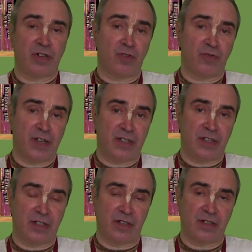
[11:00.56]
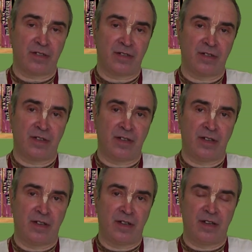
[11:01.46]
уголовное дело.
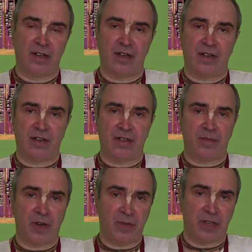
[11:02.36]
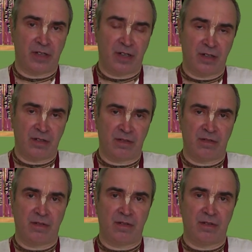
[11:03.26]
Например, я,
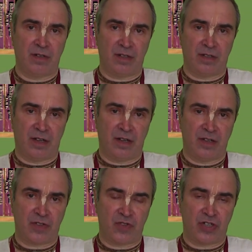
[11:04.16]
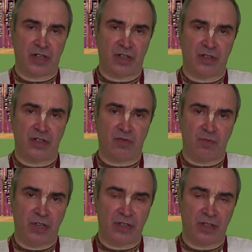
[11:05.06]
когда изучал
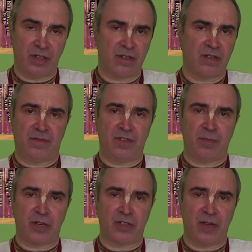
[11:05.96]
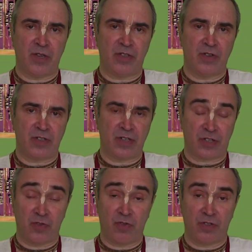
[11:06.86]
документы в Департаменте
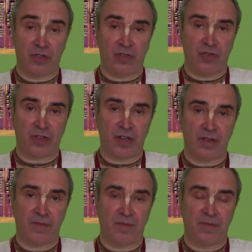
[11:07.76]
юстиции города Нью-Йорка,